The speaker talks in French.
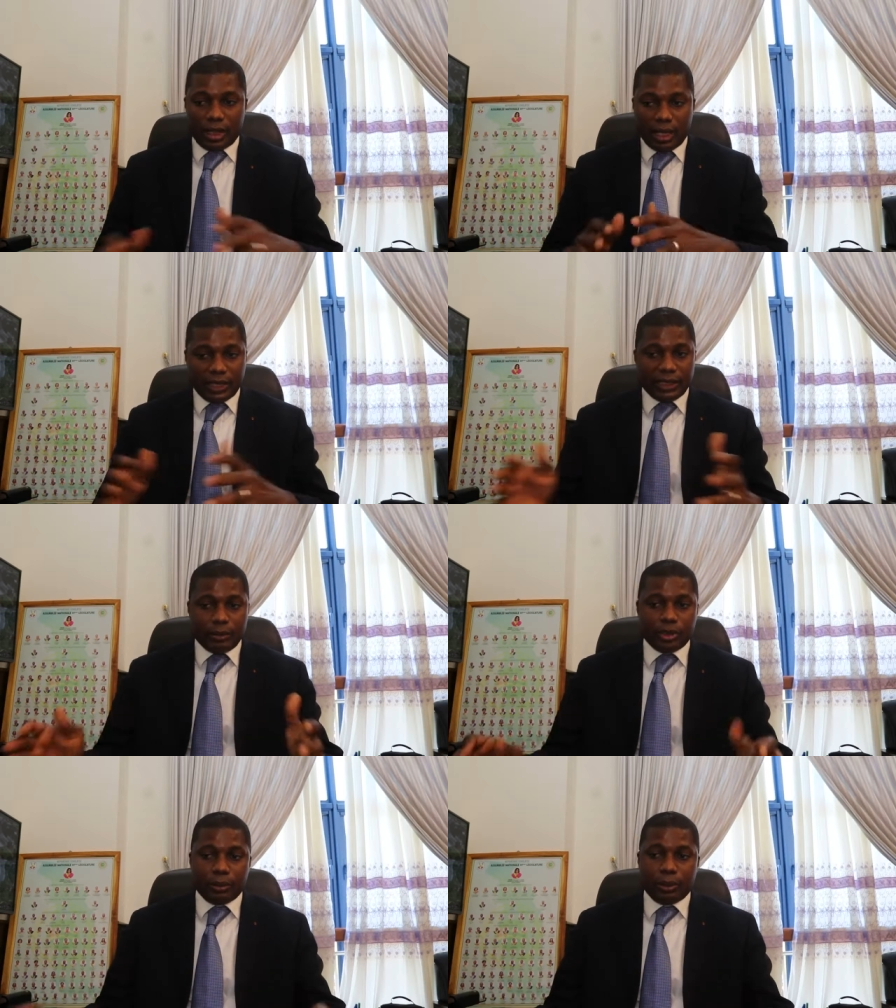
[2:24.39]
à
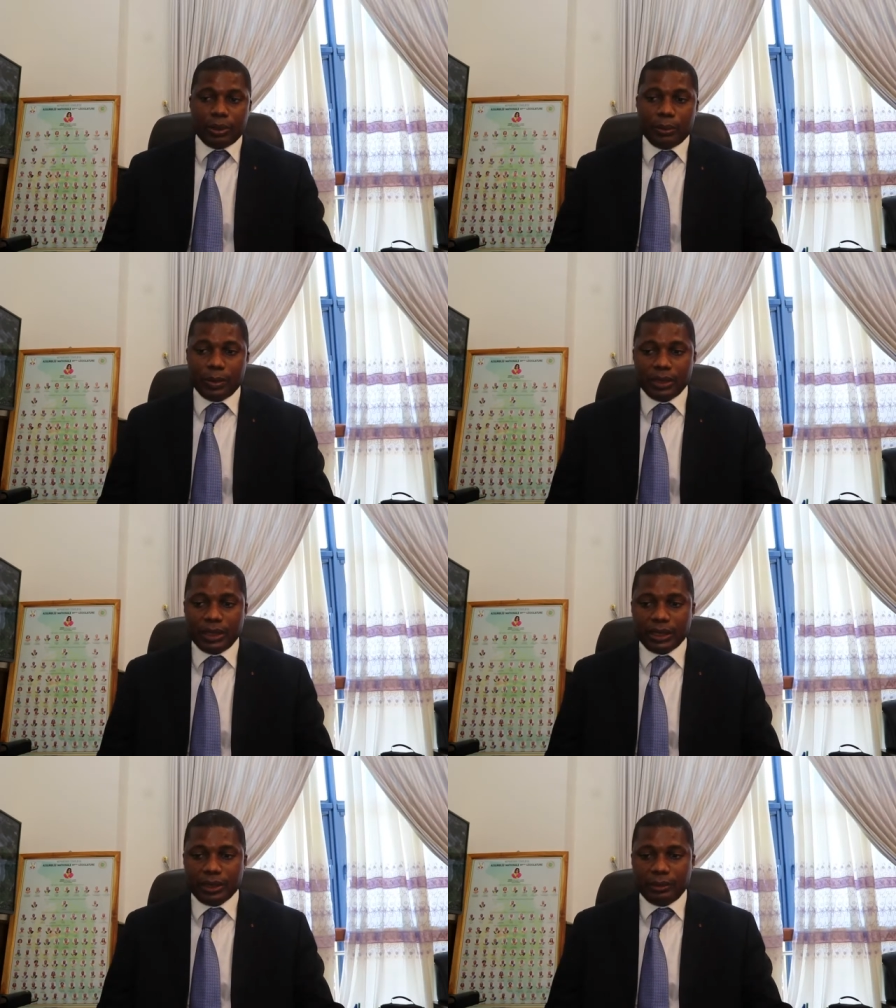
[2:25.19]
l'exception des problèmes
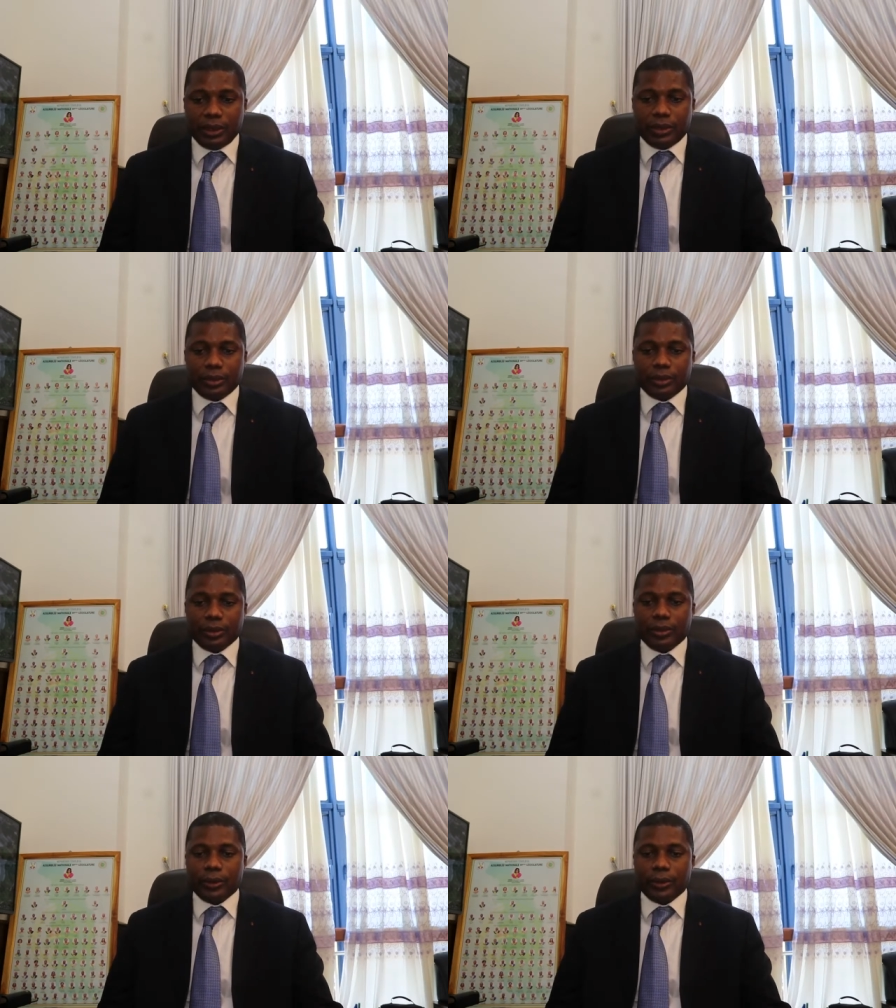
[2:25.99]
politiques, bien entendu.